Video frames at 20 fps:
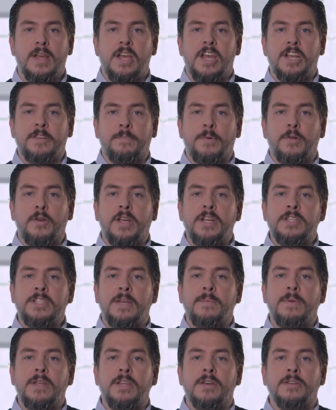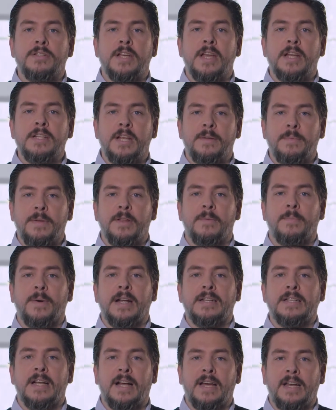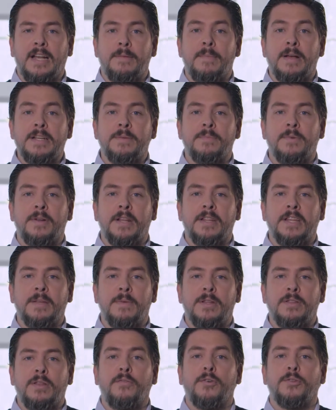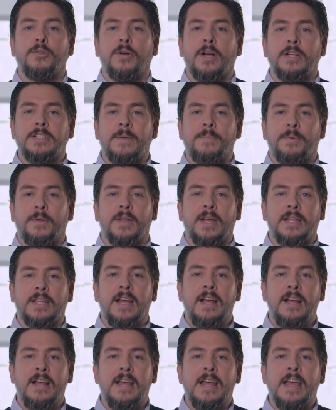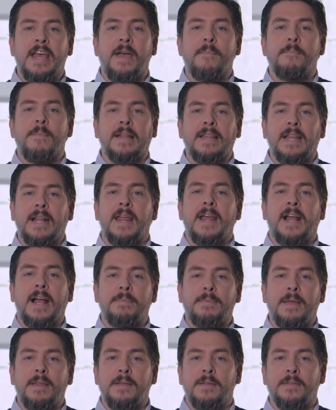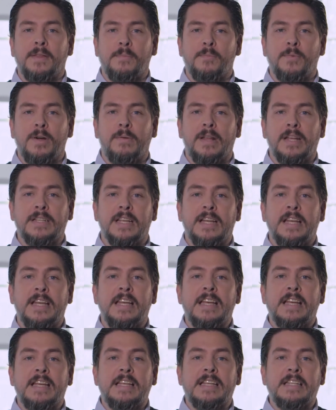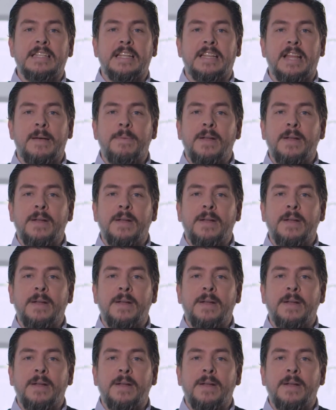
Espero que este vídeo os haya servido para sacarle el máximo rendimiento a Fotocasa Prodata en materia de captación de inmuebles. Si te ha